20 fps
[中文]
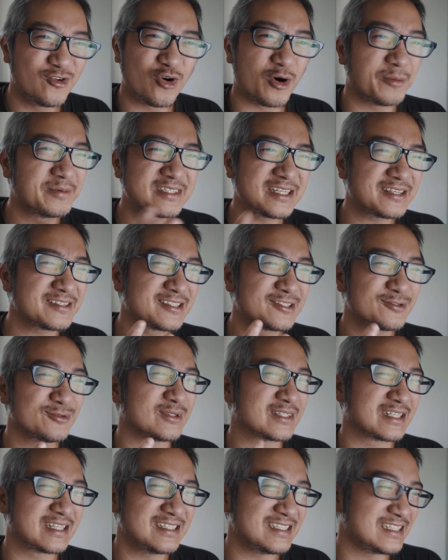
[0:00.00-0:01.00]
我不知道是
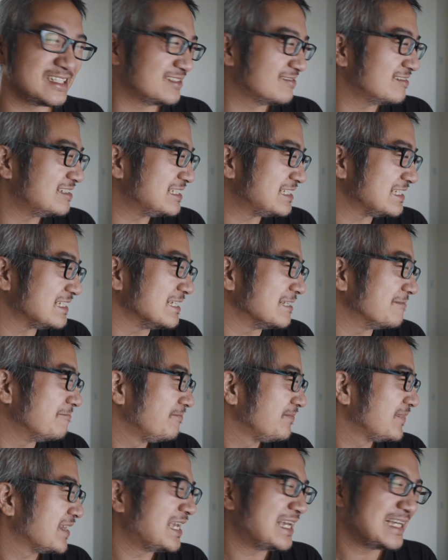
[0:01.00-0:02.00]
我个人的问题，
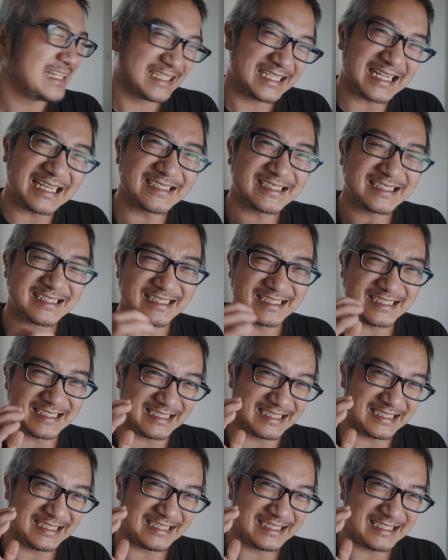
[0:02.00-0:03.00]
但
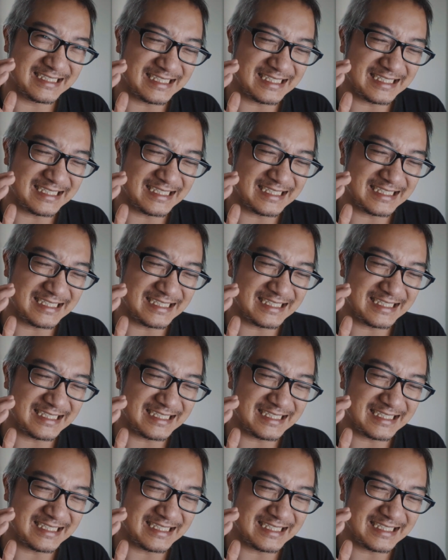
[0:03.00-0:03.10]
是